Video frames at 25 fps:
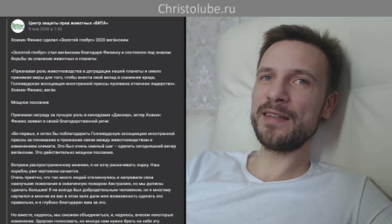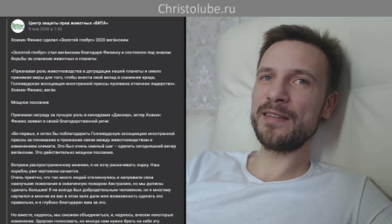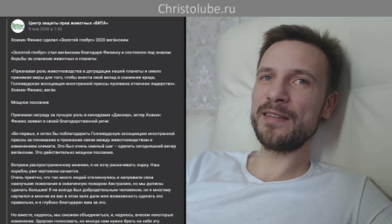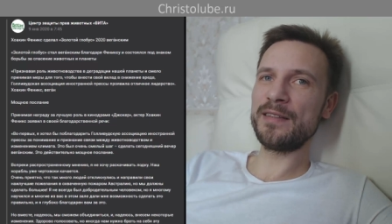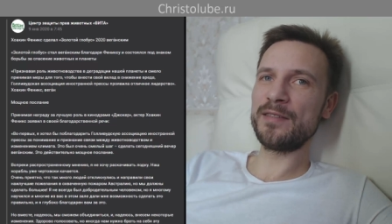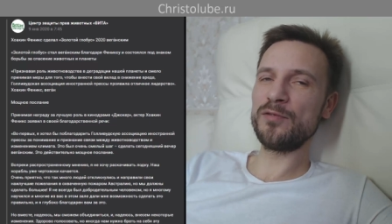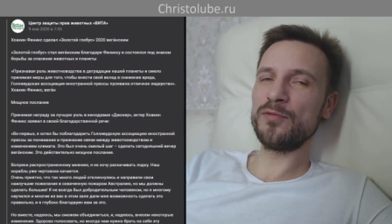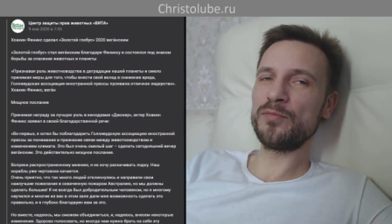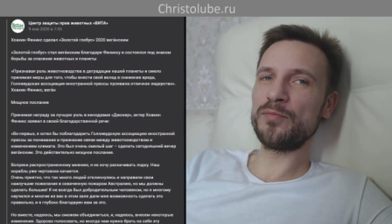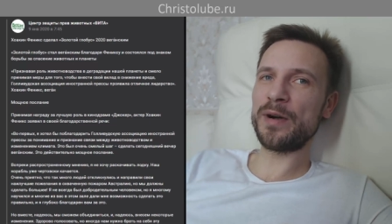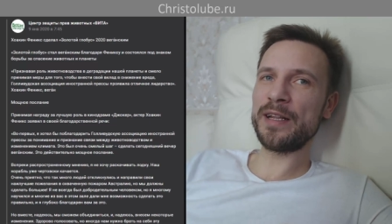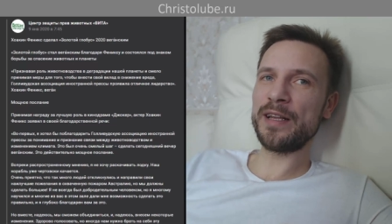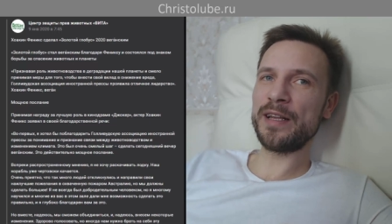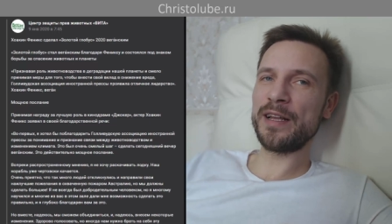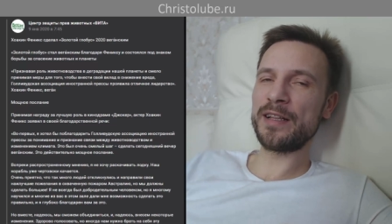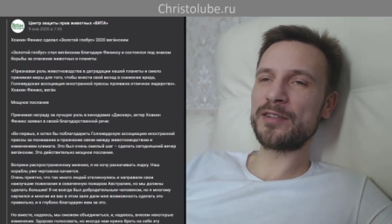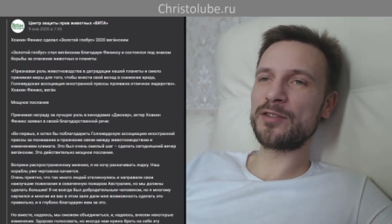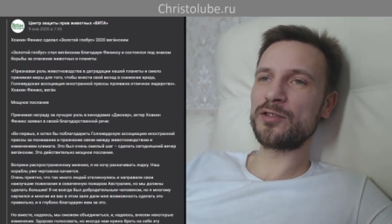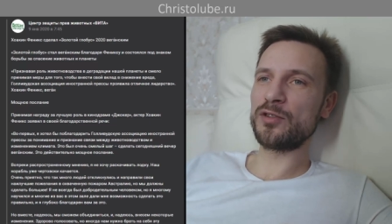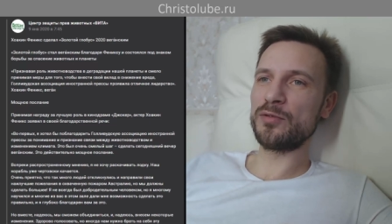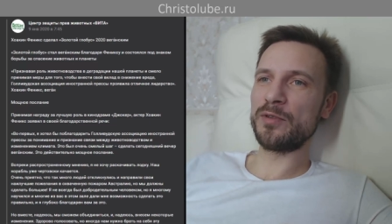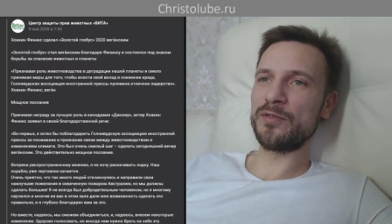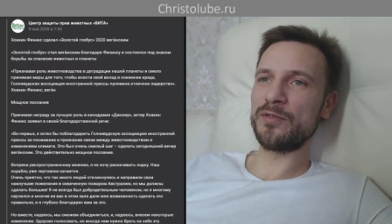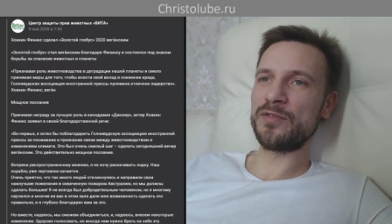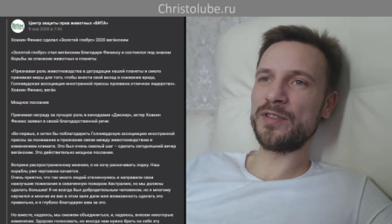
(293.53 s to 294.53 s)
ну, понятно,
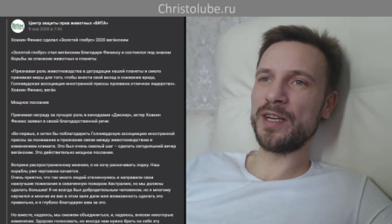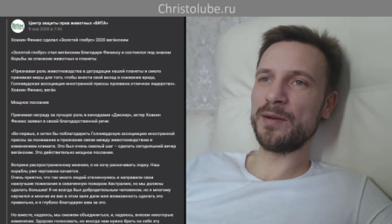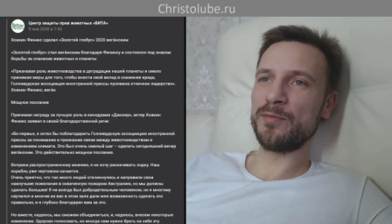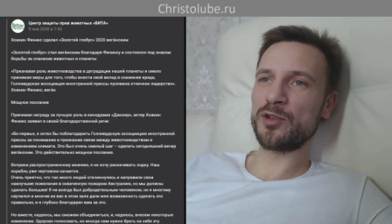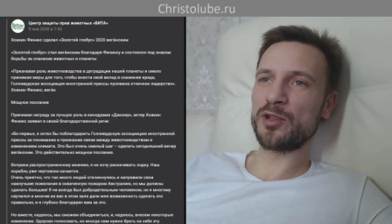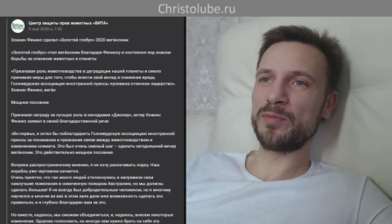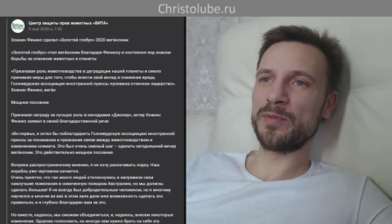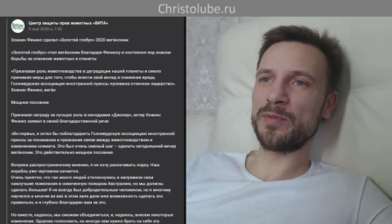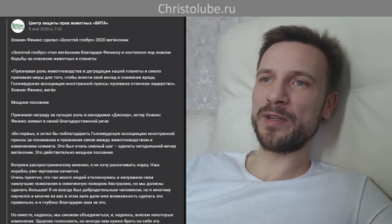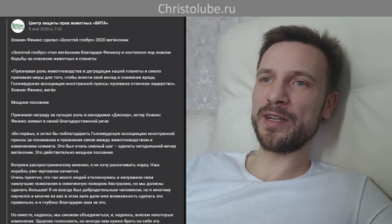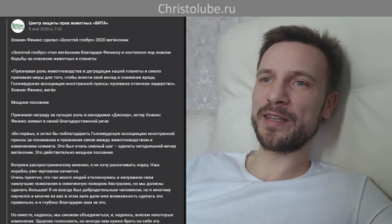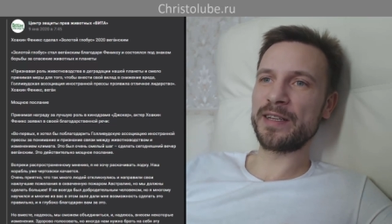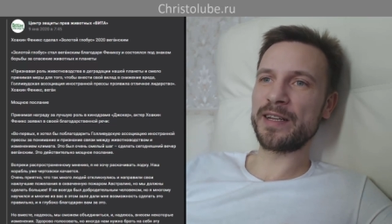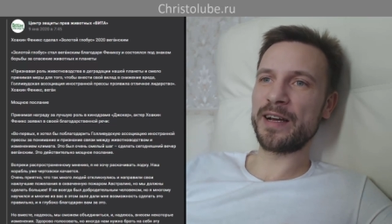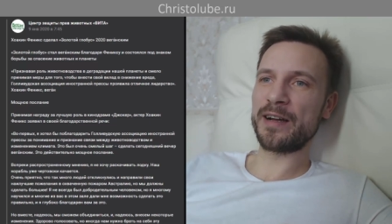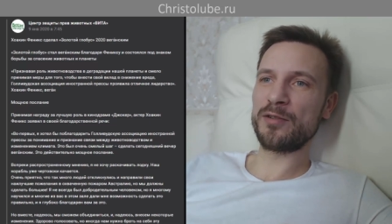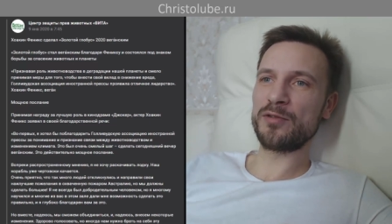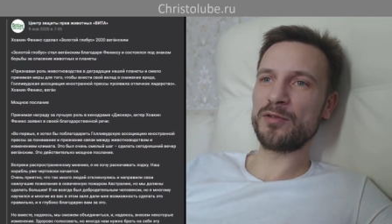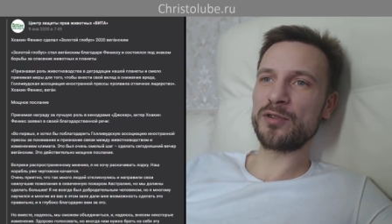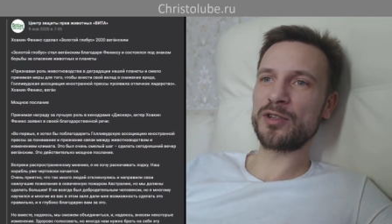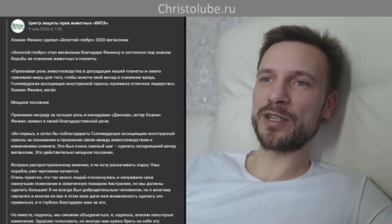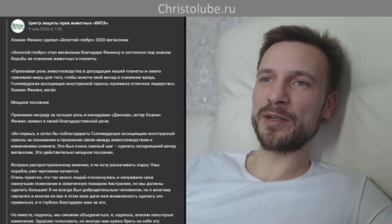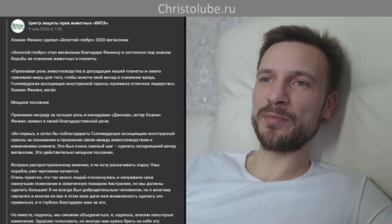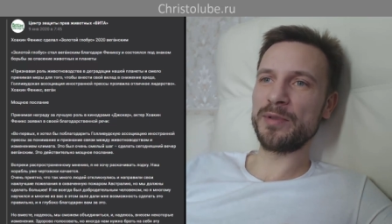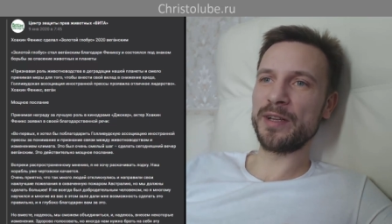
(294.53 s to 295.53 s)
что мы все можем делать
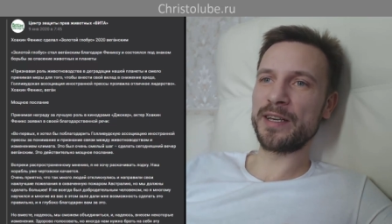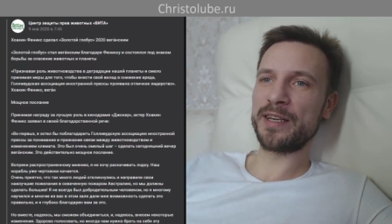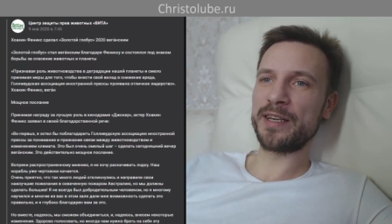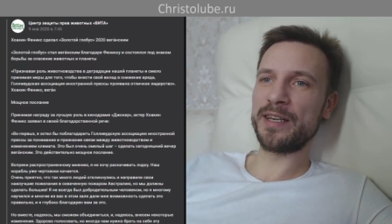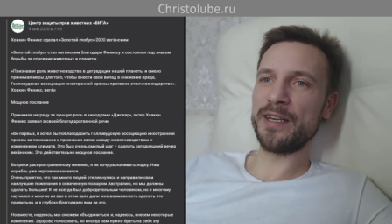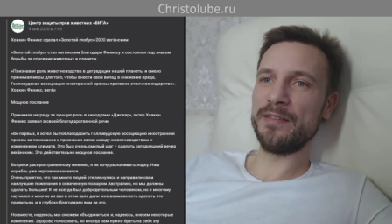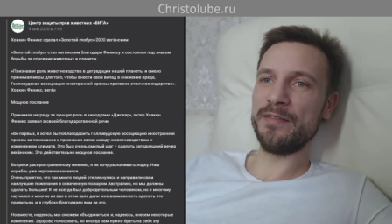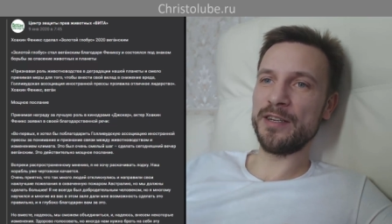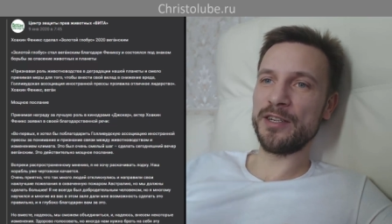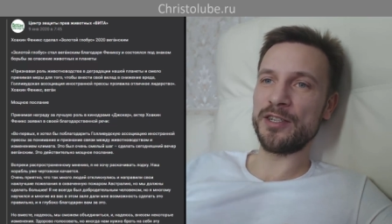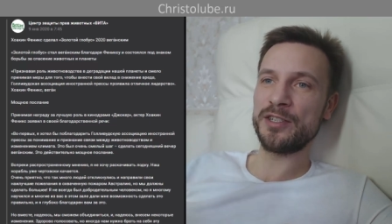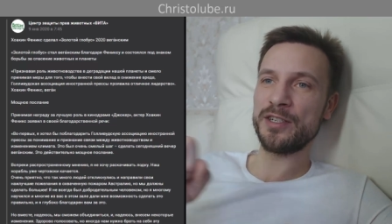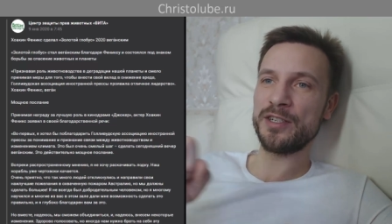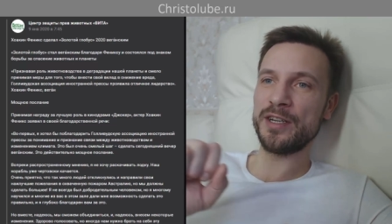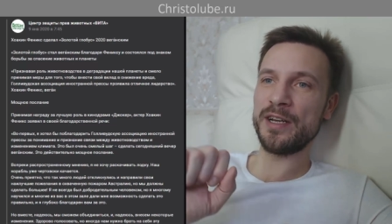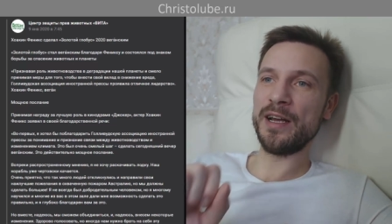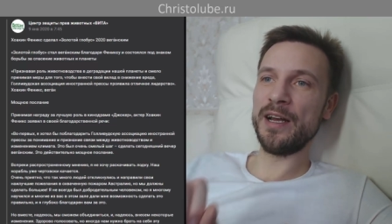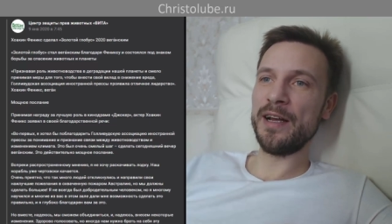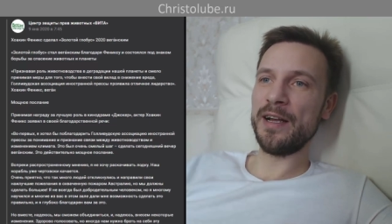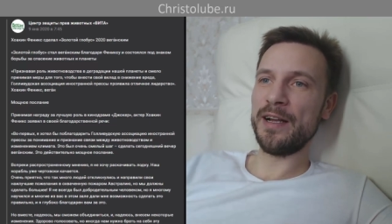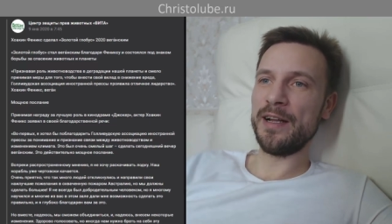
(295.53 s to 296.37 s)
хорошие и плохие вещи.